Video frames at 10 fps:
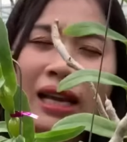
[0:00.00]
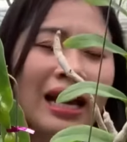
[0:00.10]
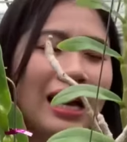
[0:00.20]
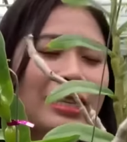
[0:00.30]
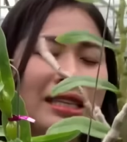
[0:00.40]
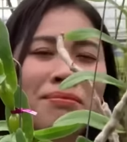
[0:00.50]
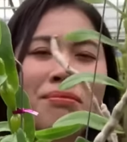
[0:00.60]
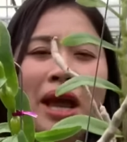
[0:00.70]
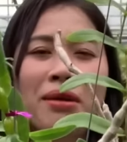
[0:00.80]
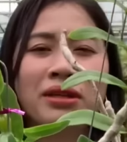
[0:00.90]
hai trăm
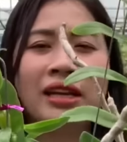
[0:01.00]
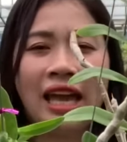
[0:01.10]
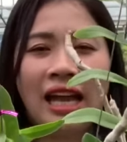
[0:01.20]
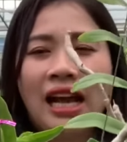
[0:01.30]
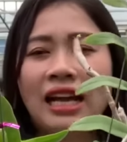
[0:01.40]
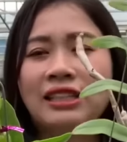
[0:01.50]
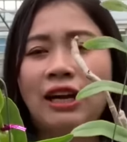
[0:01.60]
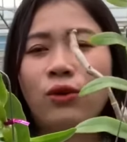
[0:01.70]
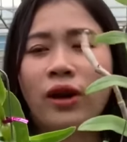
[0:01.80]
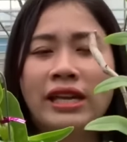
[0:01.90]
ba mươi ngàn hai
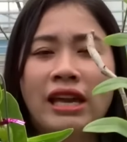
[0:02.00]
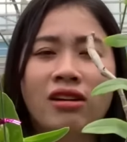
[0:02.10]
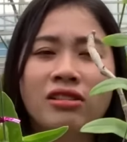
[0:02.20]
chậu cả nhà ơi,